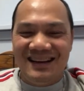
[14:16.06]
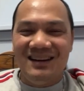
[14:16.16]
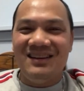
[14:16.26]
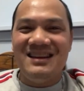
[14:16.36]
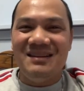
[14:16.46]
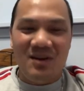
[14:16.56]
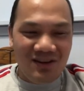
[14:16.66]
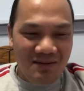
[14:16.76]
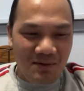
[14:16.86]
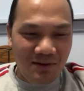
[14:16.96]
đừng có nói chữ
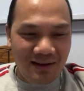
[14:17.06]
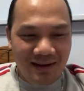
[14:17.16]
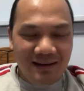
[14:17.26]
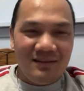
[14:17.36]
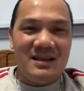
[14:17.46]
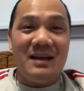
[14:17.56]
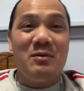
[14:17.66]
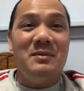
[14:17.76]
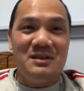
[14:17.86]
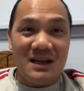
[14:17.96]
bón với muộn nó chạy
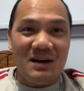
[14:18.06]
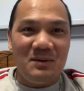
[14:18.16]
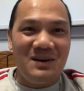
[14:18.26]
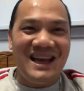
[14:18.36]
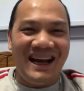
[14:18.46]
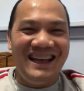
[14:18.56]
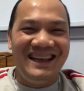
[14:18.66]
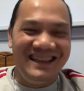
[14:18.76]
qua bữa sau nó còn chạy